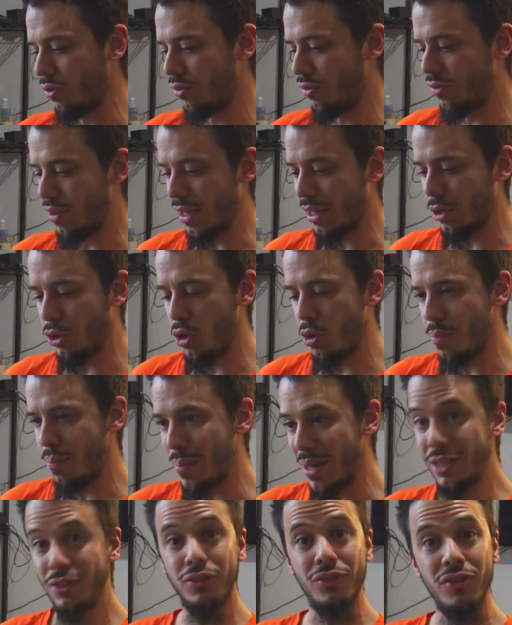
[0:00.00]
Fait que le
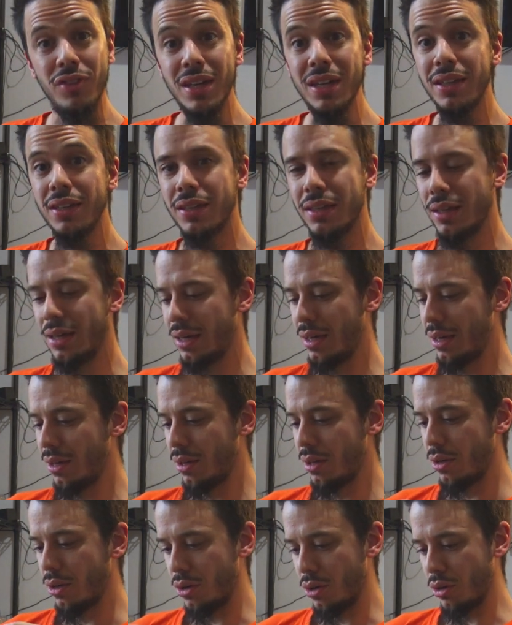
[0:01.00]
magnifique
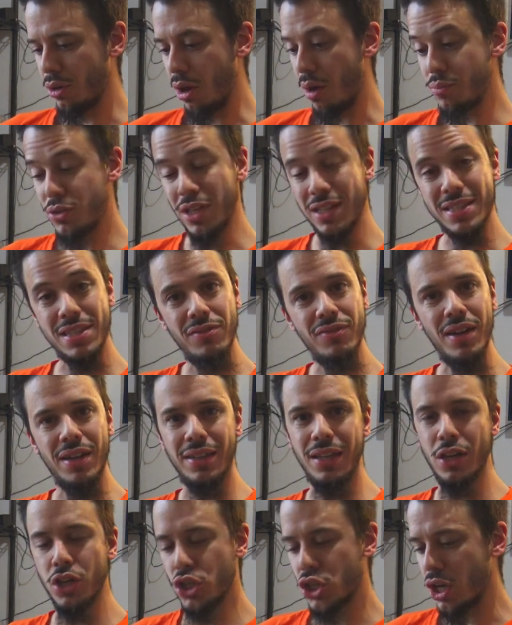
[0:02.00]
euh, objectif
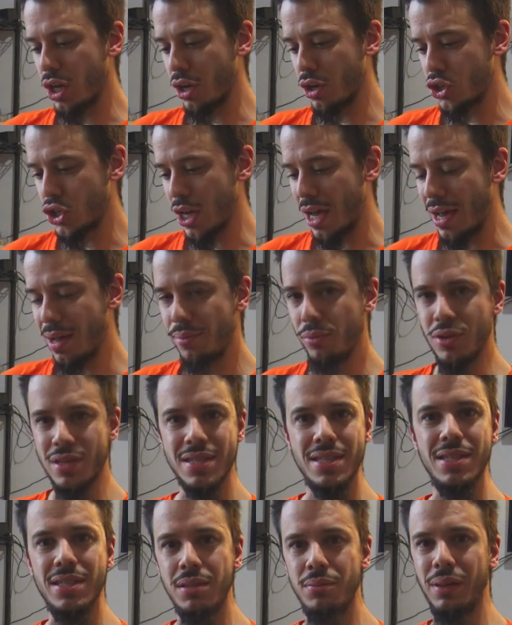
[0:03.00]
interchangeable,
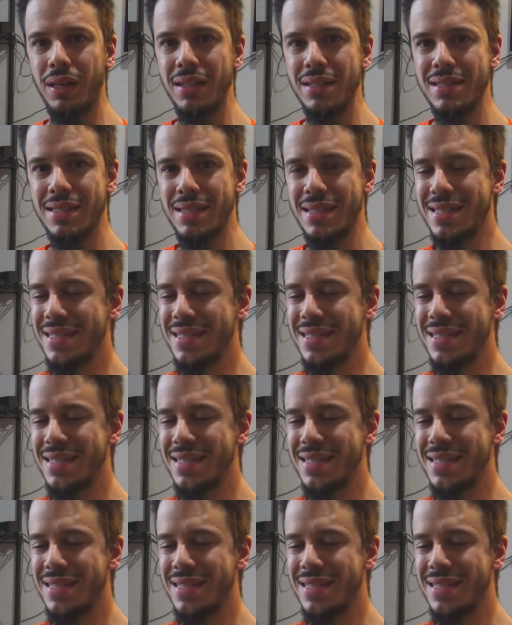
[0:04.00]
s'il est brisé,